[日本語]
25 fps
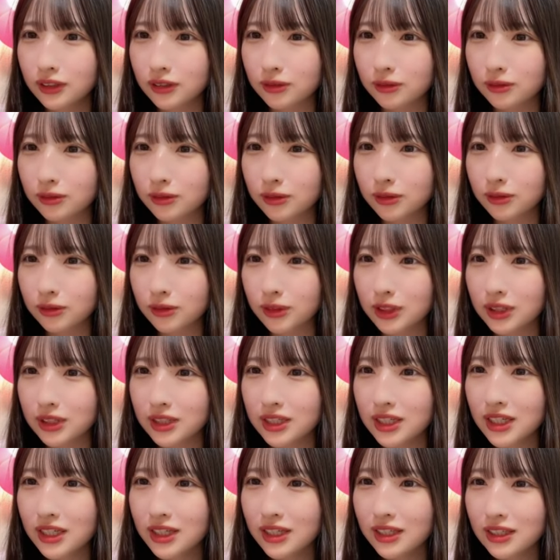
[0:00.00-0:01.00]
本当に
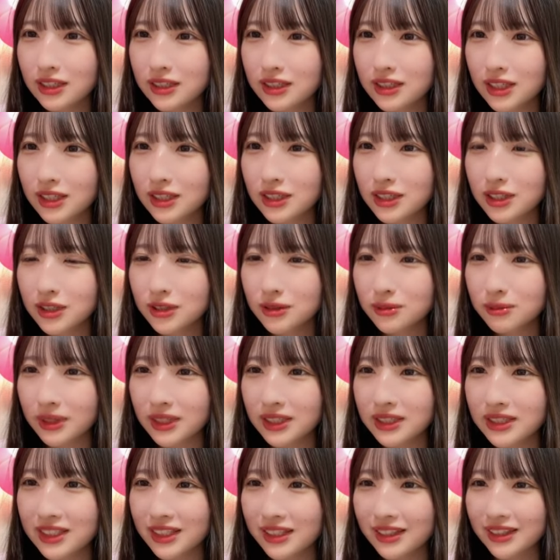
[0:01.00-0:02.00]
全員30
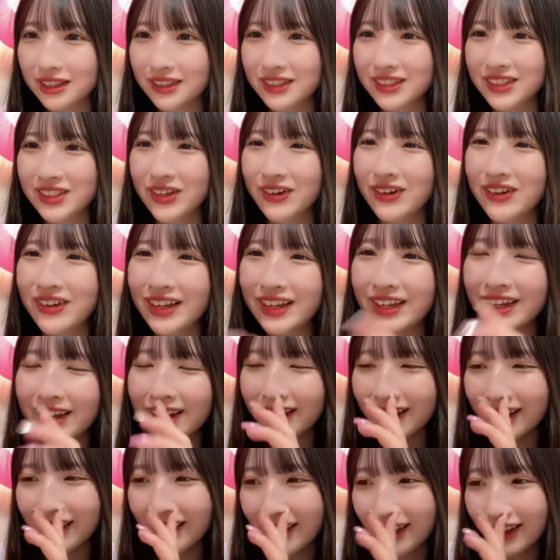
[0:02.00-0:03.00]
枚選択するだけ
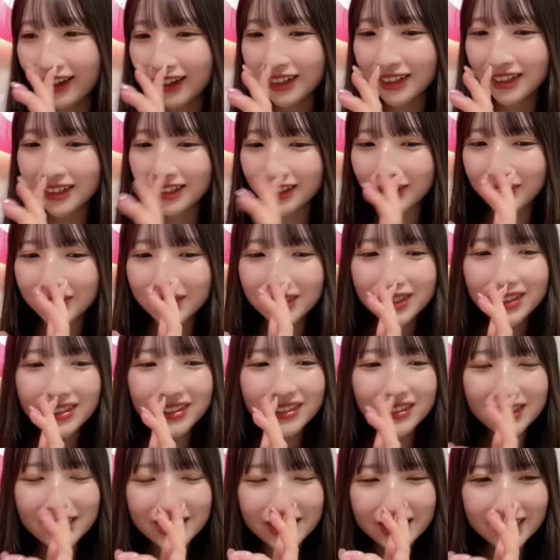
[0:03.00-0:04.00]
恐
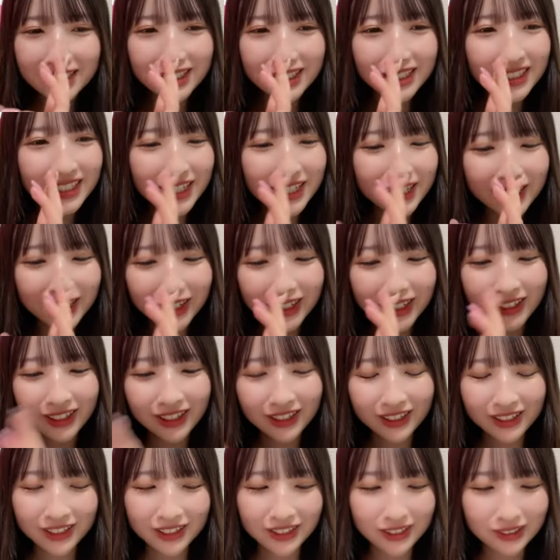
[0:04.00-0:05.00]
ろしい
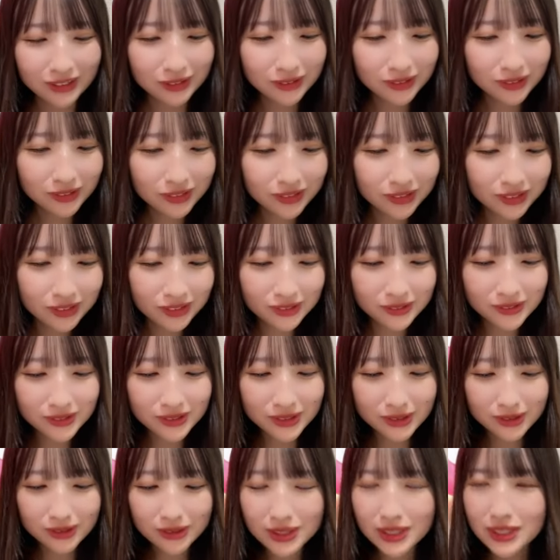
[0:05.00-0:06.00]
本当に
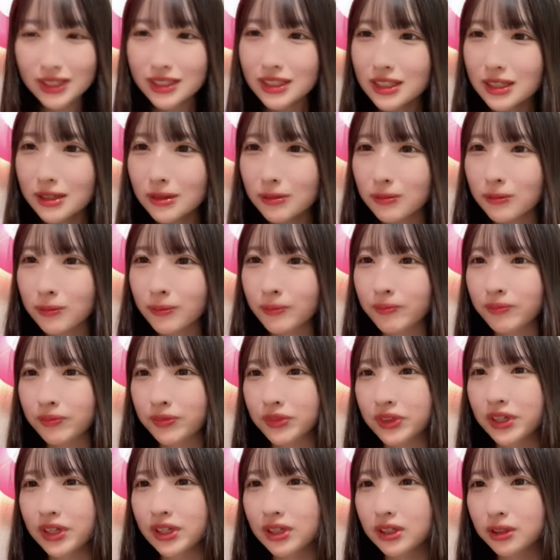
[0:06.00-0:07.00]
恐ろしい
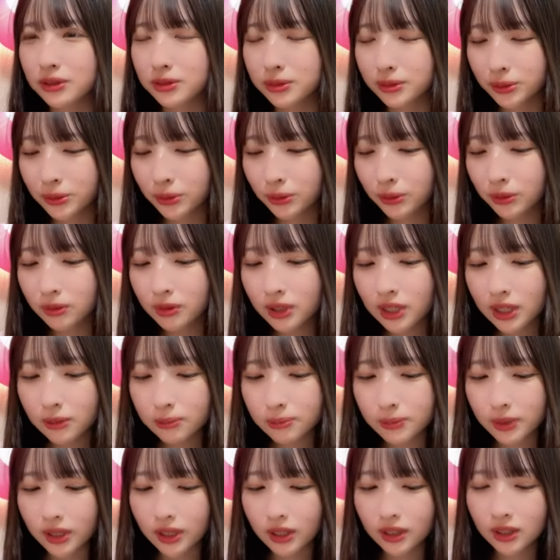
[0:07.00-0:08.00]
なんか富豪はやっ
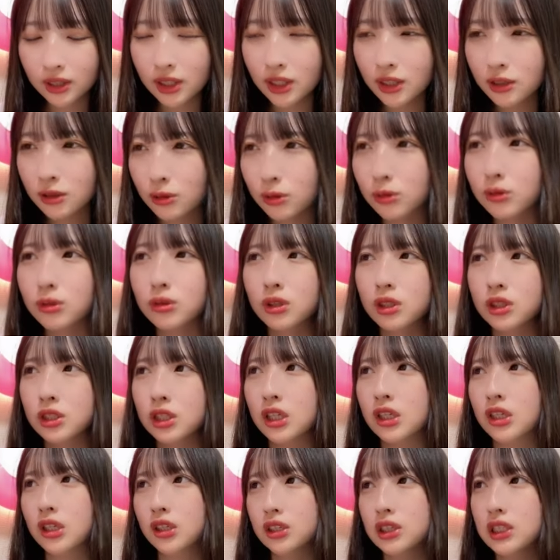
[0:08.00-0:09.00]
ぱ考えることが
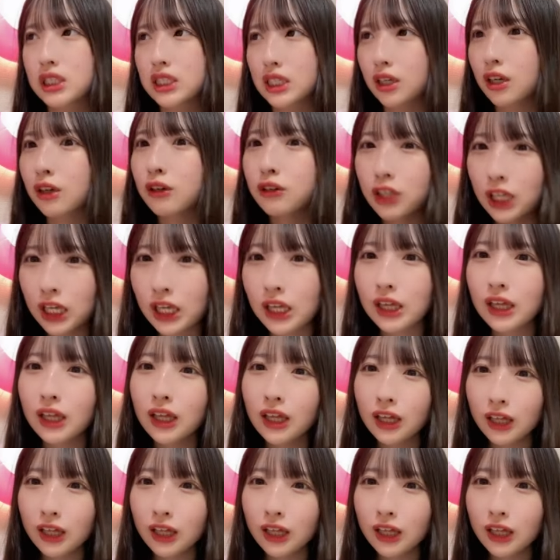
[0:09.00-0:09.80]
なんか違うね